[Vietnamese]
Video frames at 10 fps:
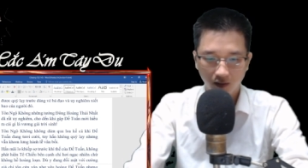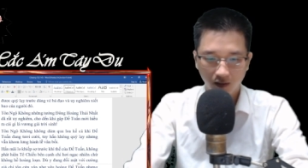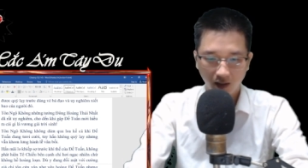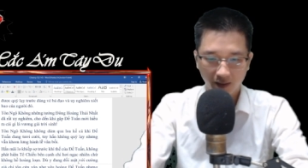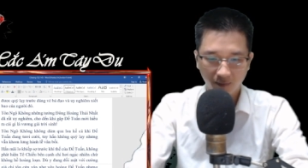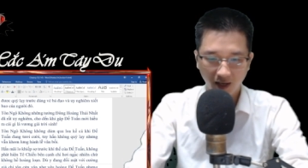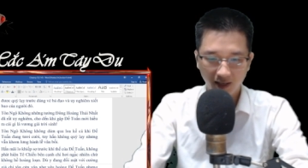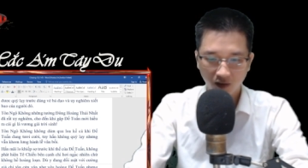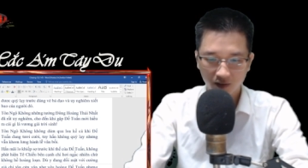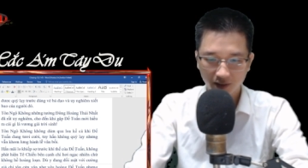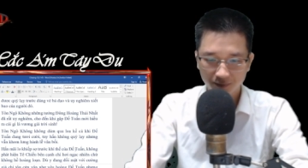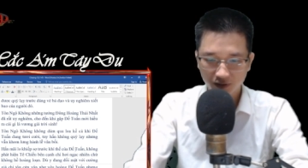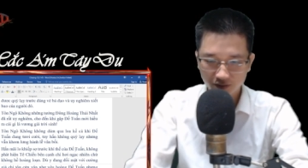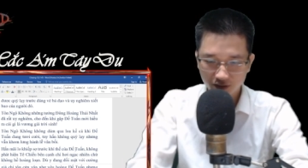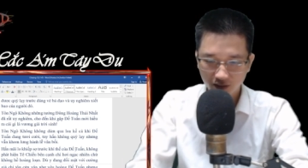Hắn mãi lo khiếp
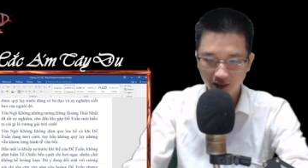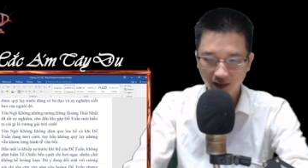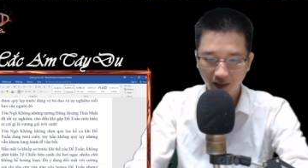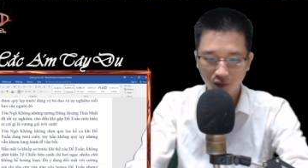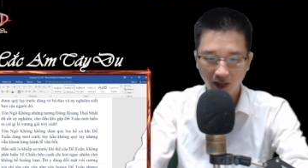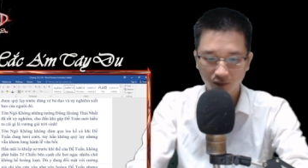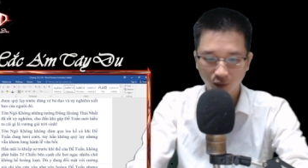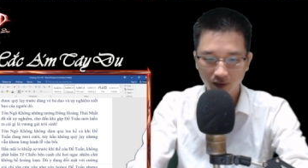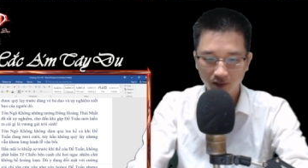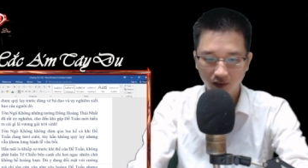sợ trước khí thế của đế tuấn